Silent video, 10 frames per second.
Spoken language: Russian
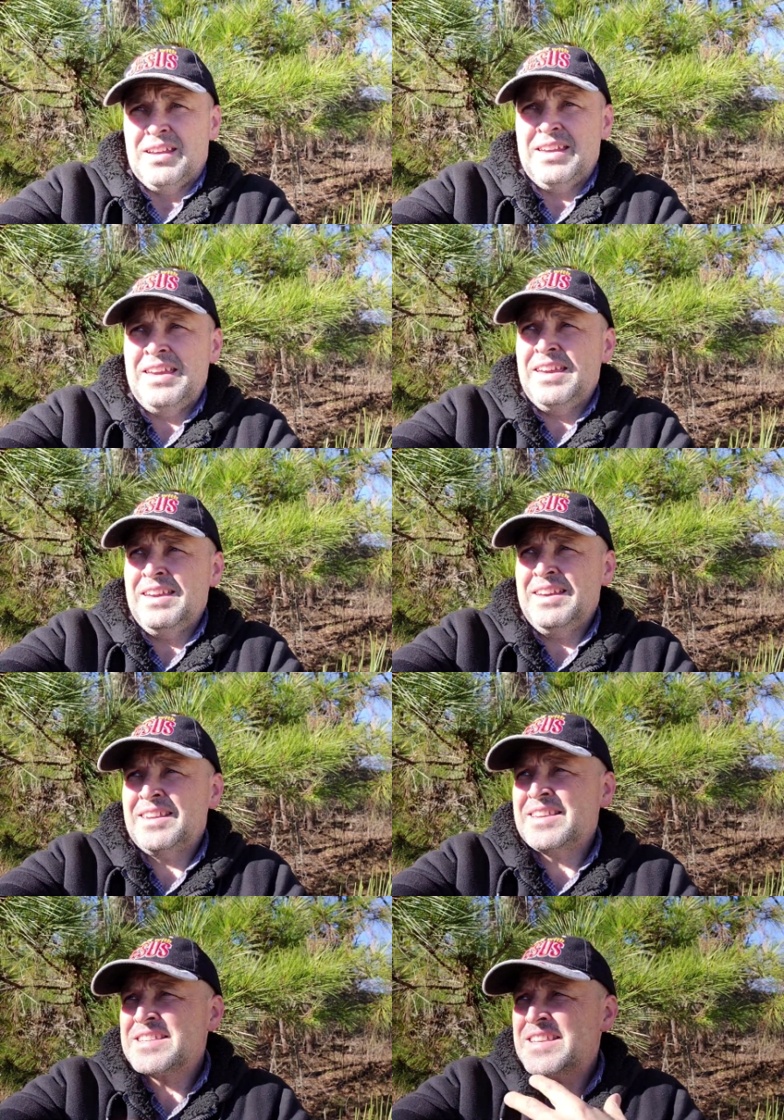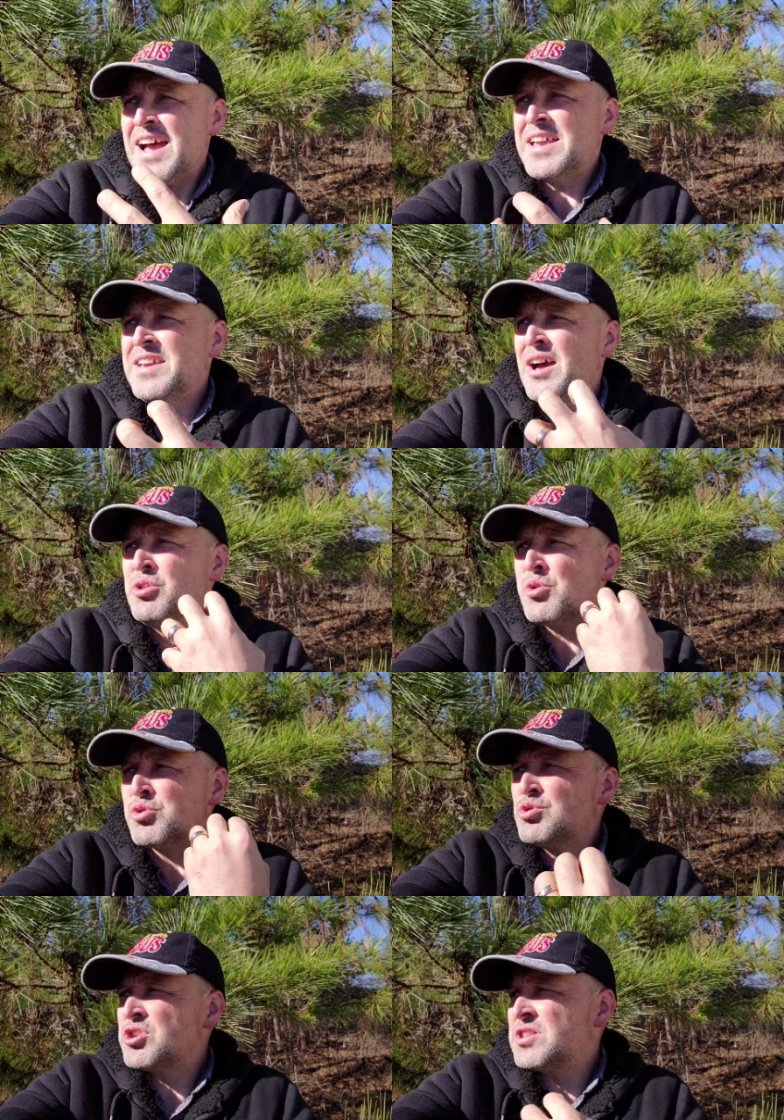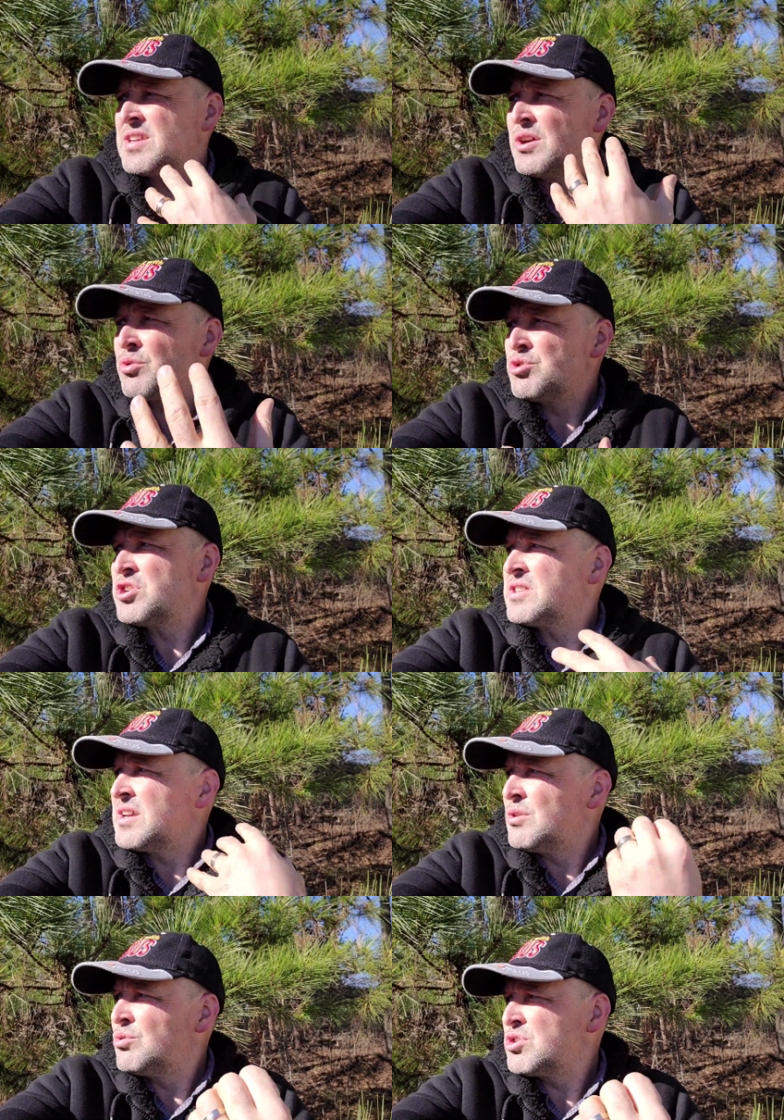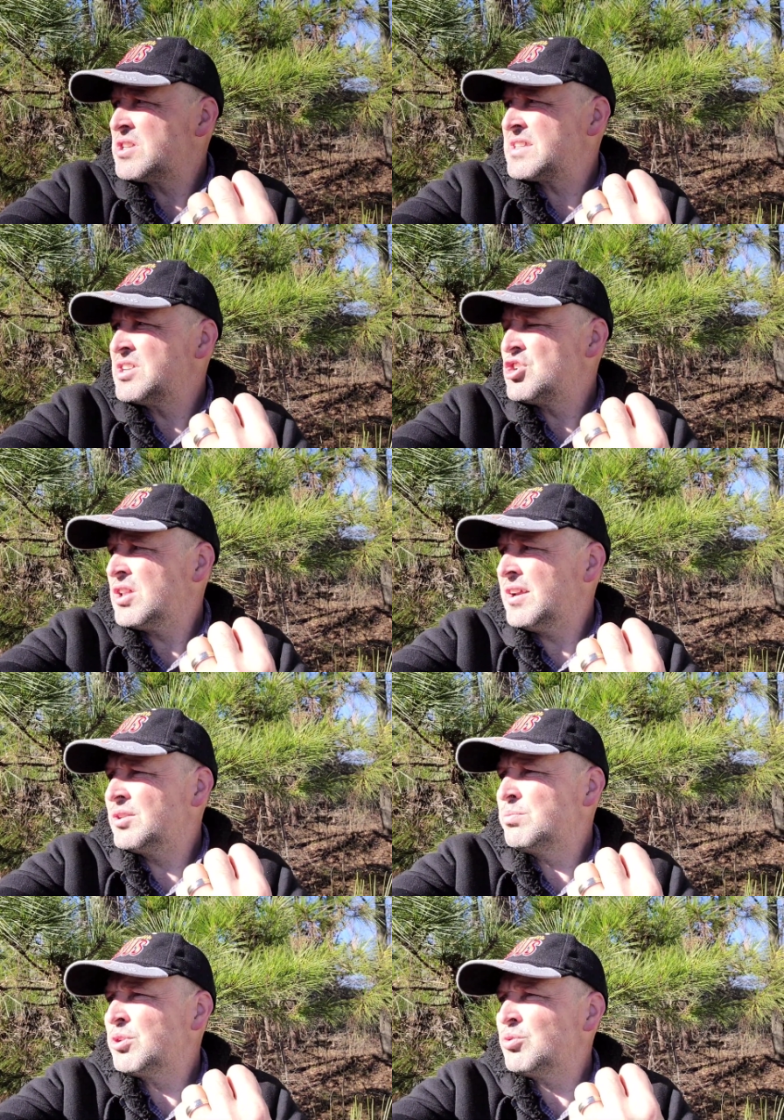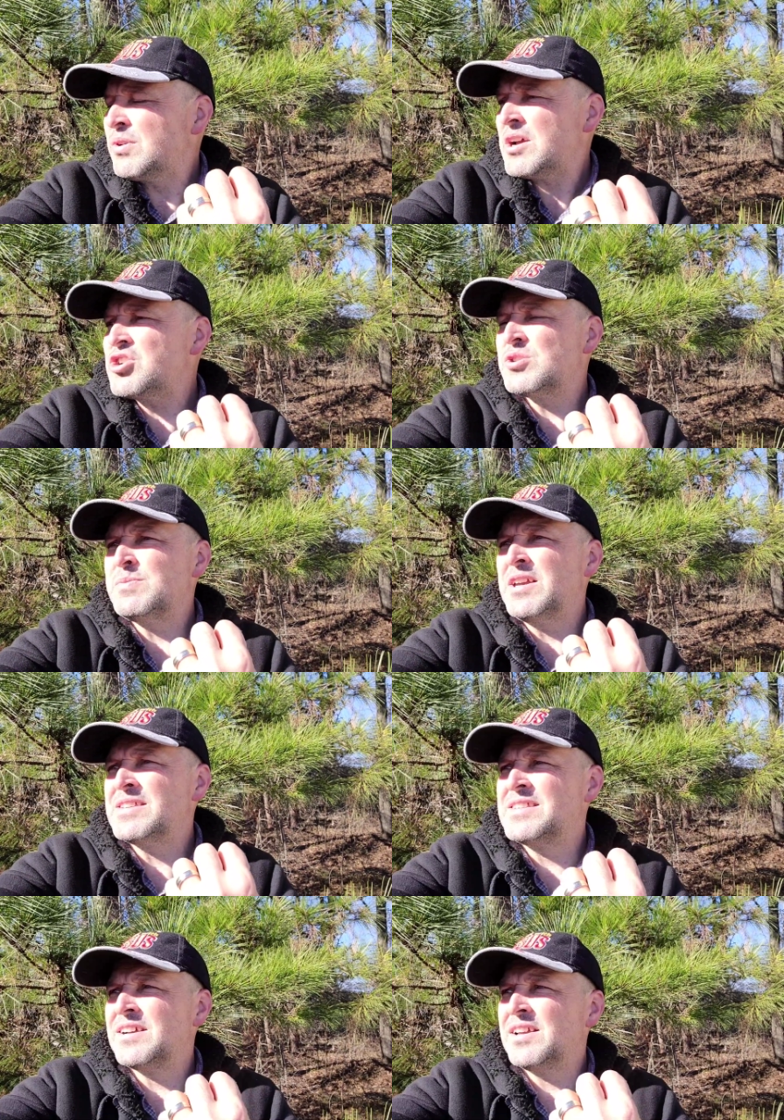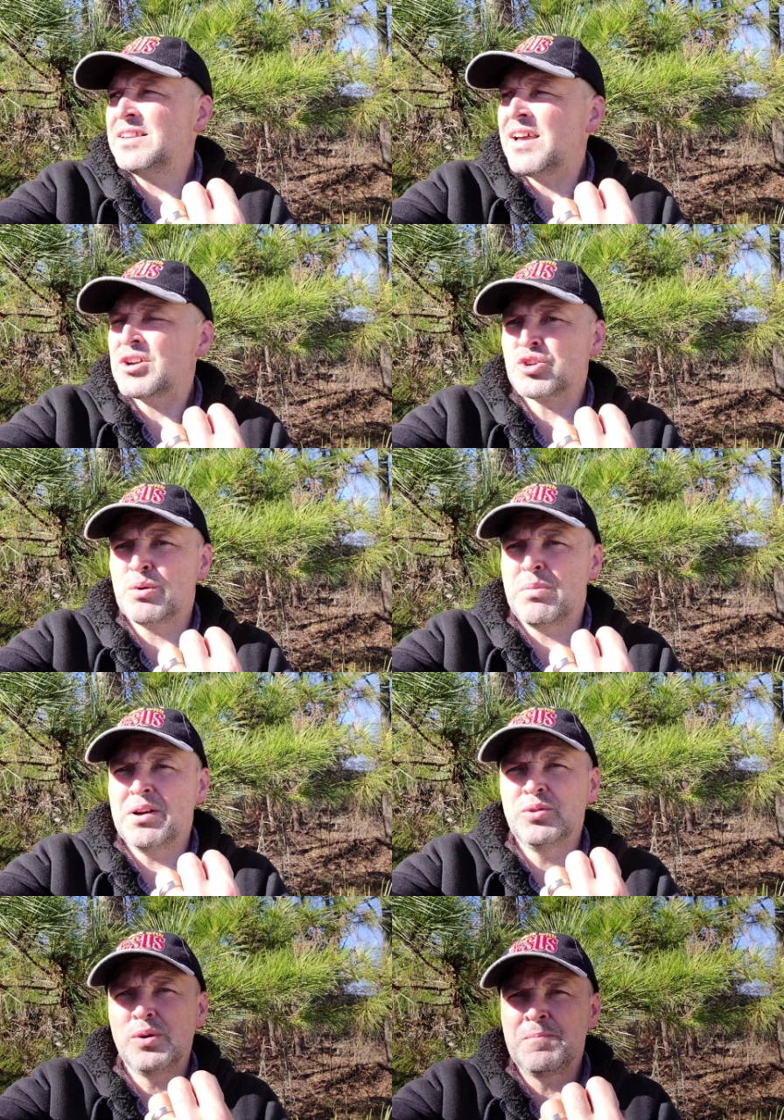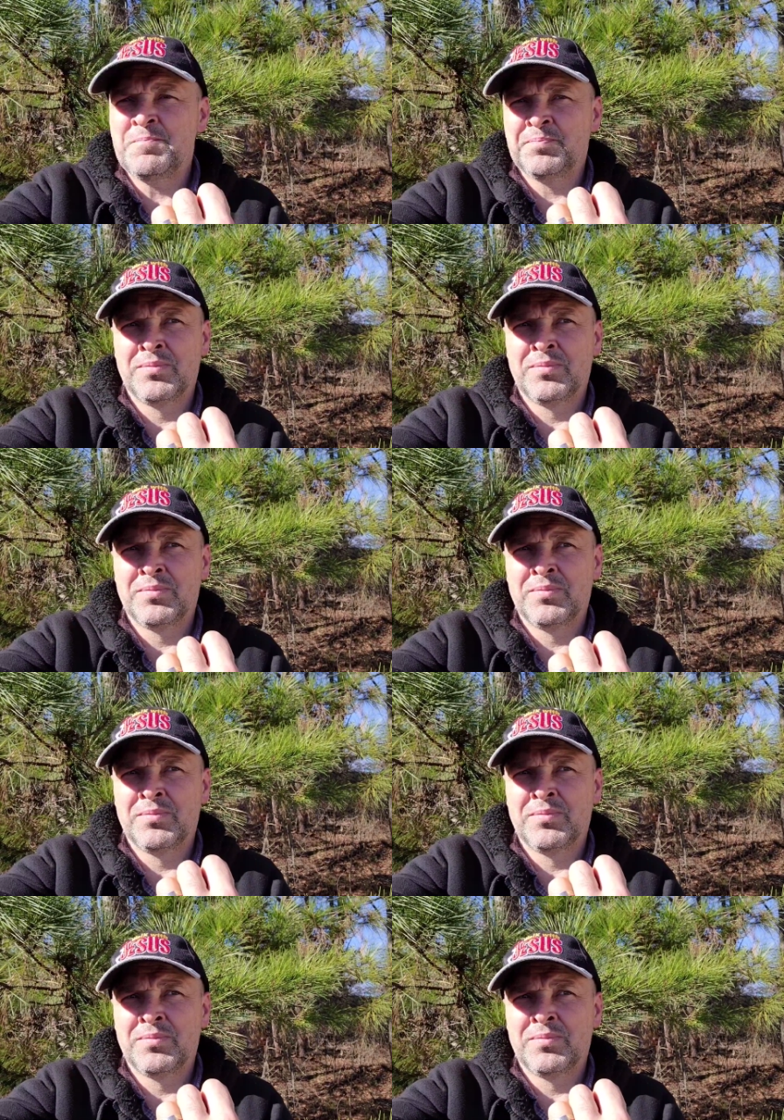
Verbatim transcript: и это здание, оно рушится и рушится и рушится, и человек думает, ну как же мне сделать так, чтобы оно...